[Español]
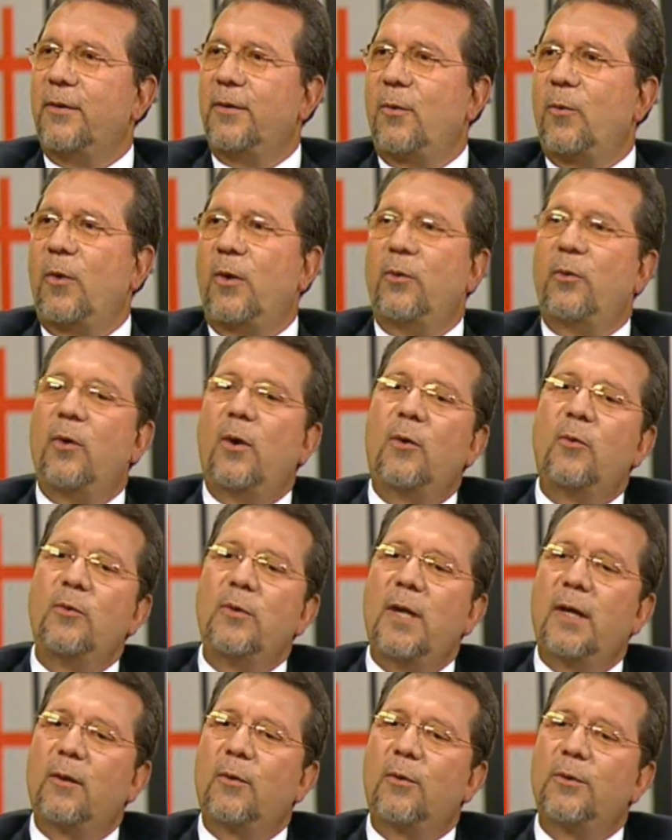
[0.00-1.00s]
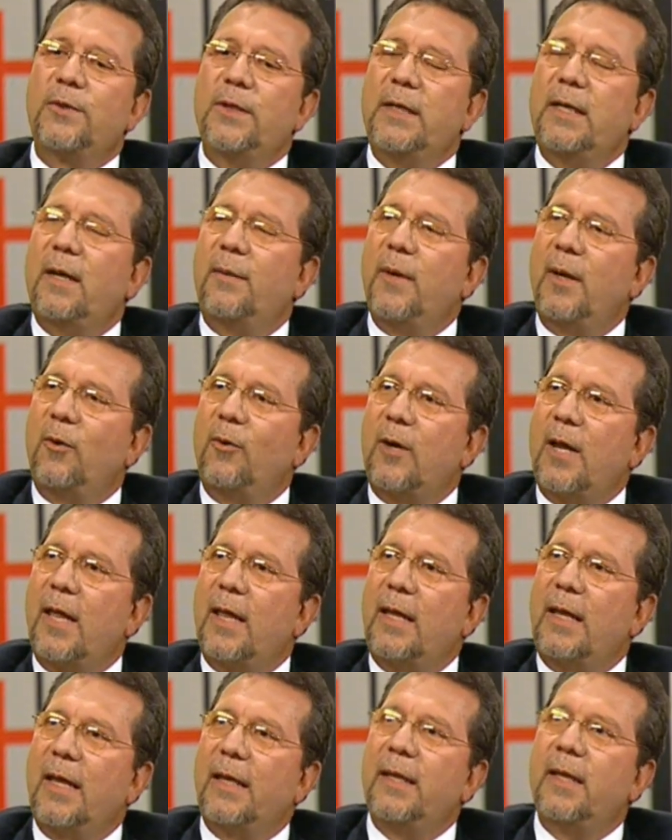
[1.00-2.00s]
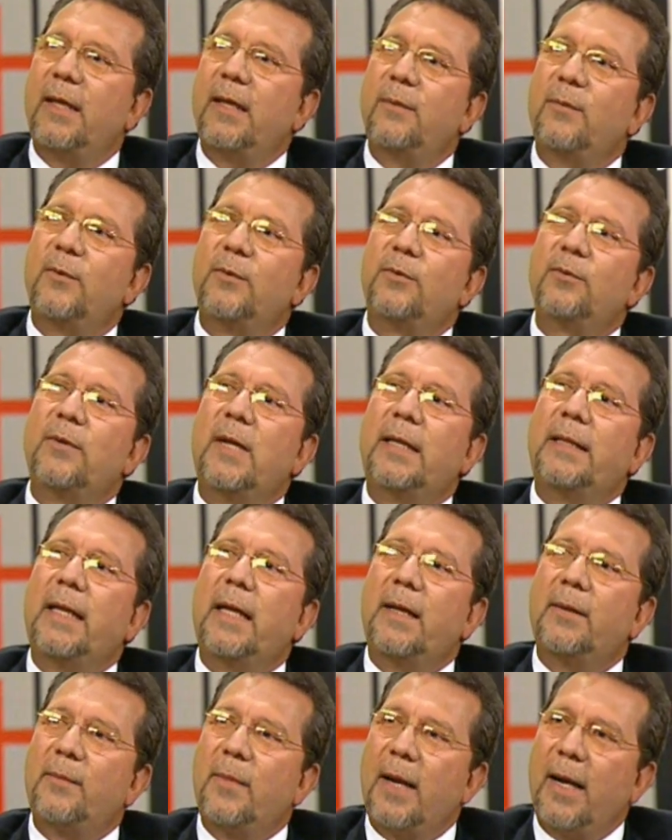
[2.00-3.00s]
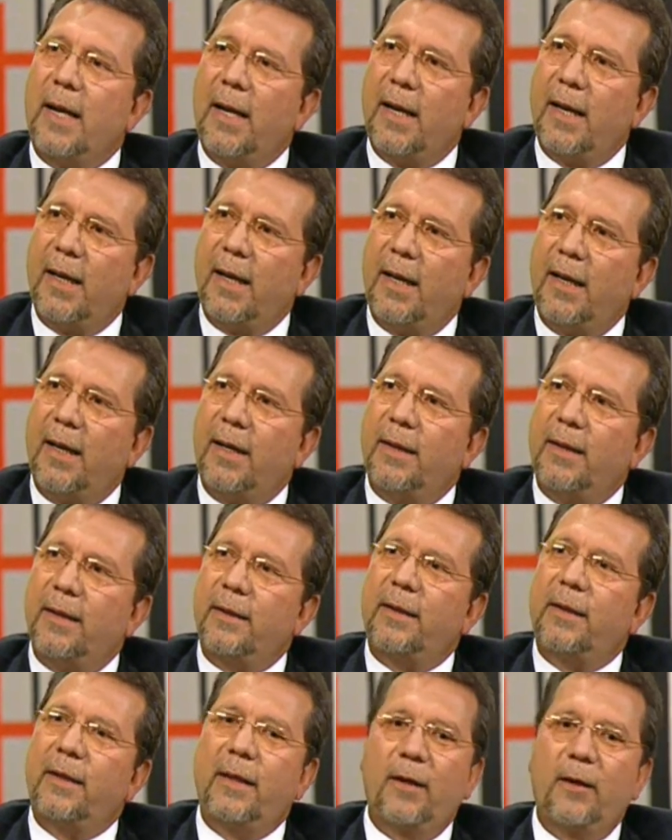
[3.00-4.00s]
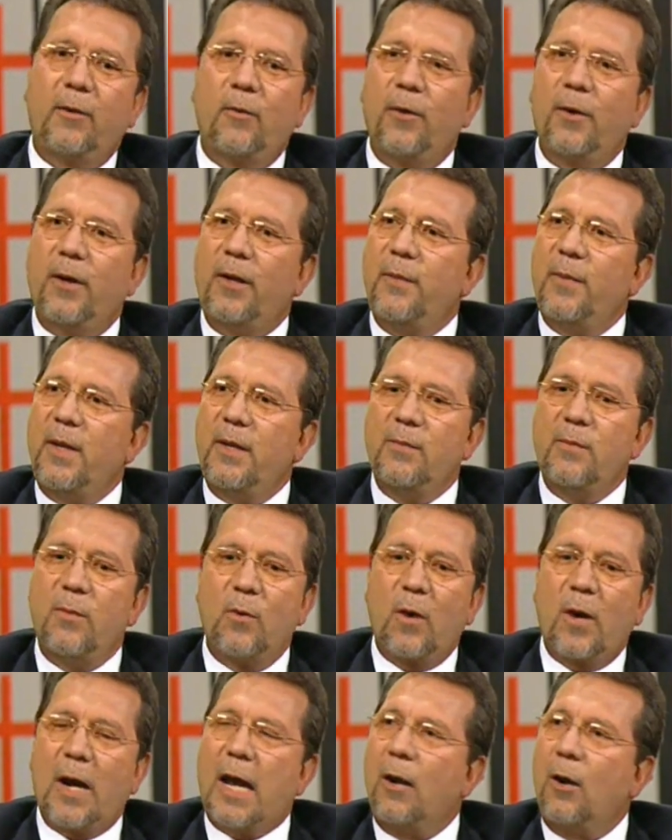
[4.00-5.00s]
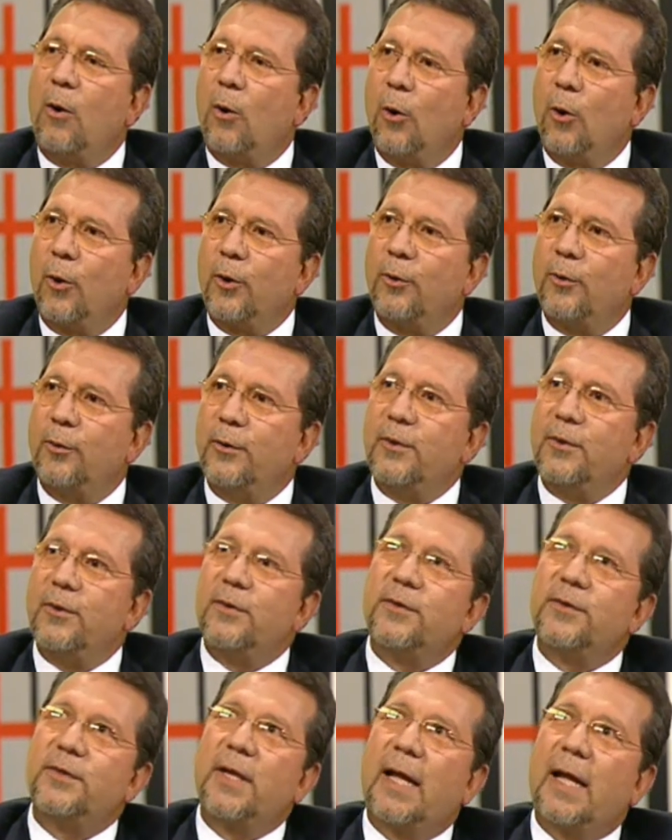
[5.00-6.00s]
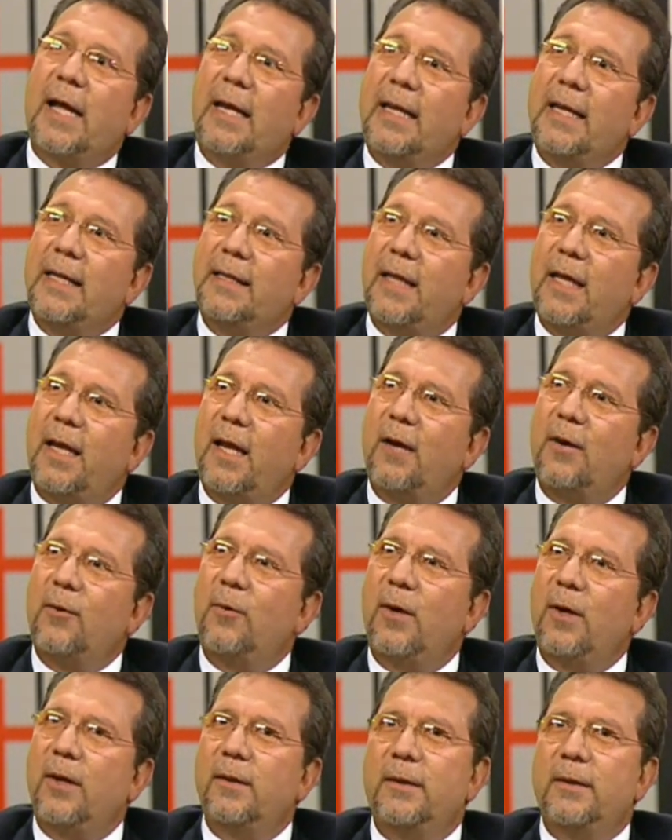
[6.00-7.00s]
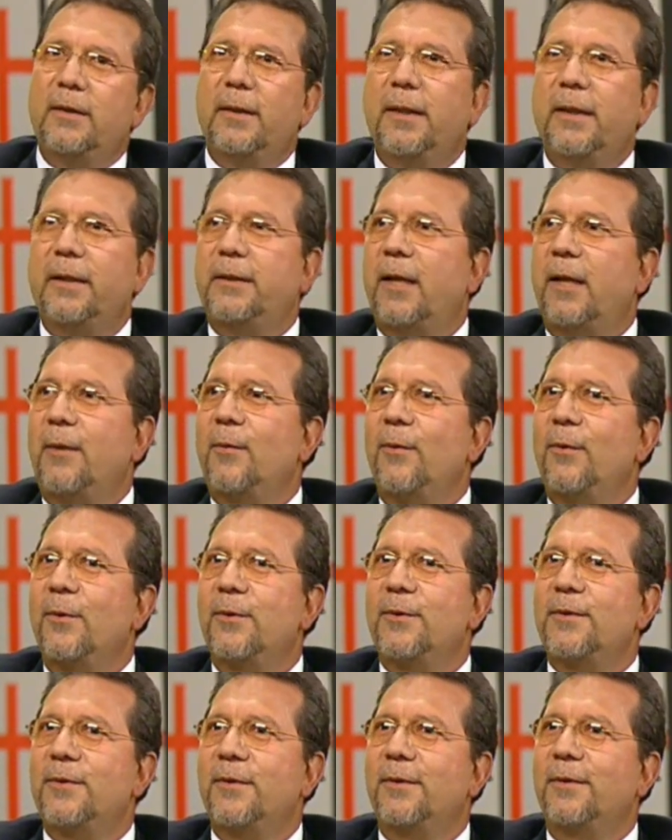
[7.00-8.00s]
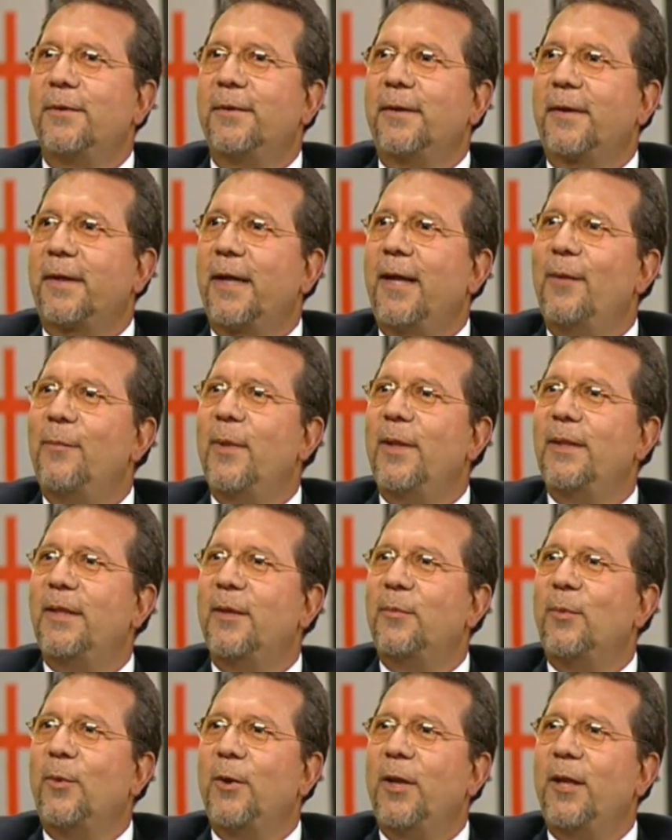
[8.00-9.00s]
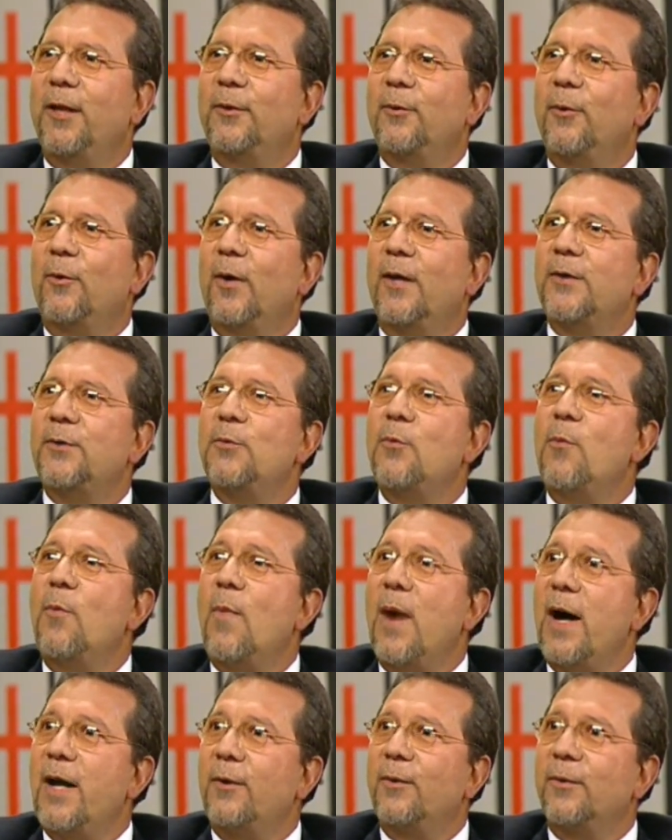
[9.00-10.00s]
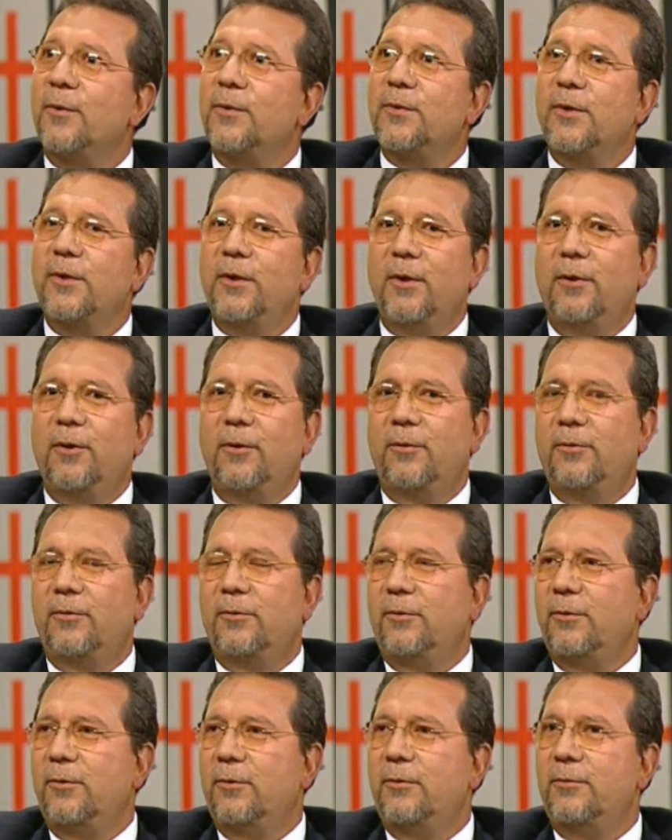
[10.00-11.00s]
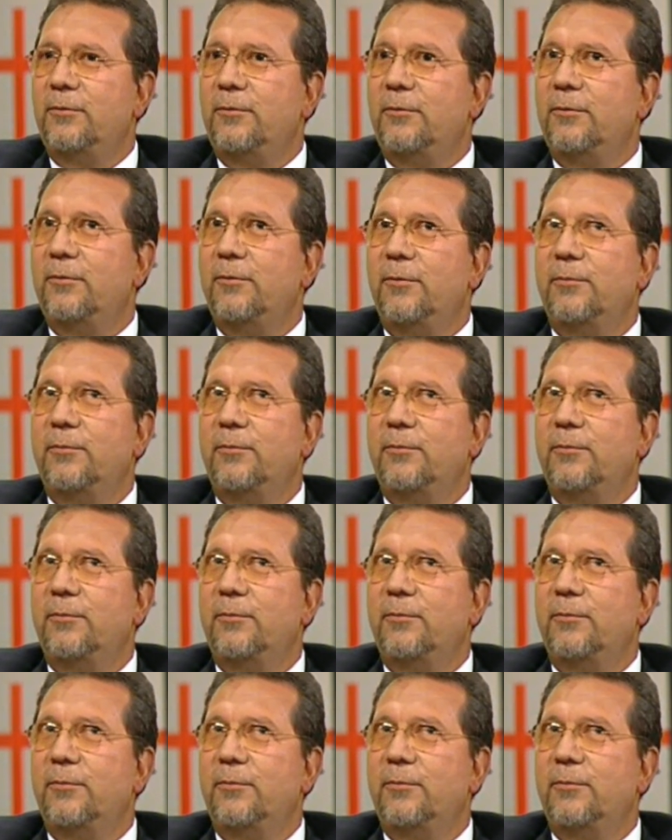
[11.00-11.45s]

cuando a una cocina mejorada le añadimos una terma, de acuerdo. que con el mismo calor se calienta el agua, estamos realmente poniendo a sus manos un,